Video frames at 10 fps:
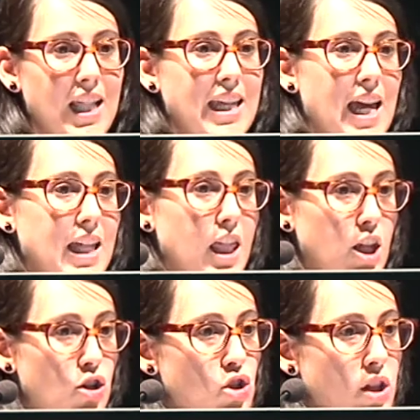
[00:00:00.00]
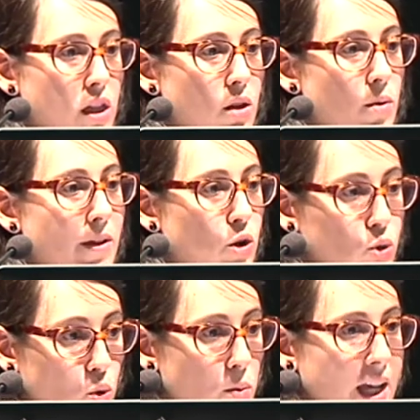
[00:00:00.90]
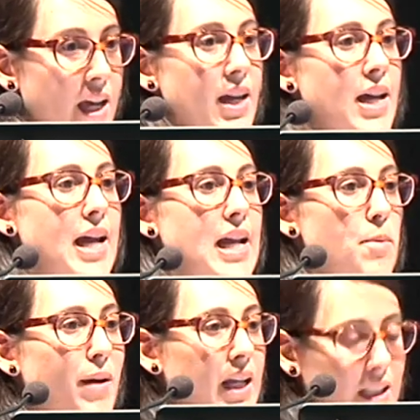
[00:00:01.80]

el día 18 y 19 de octubre en el Parque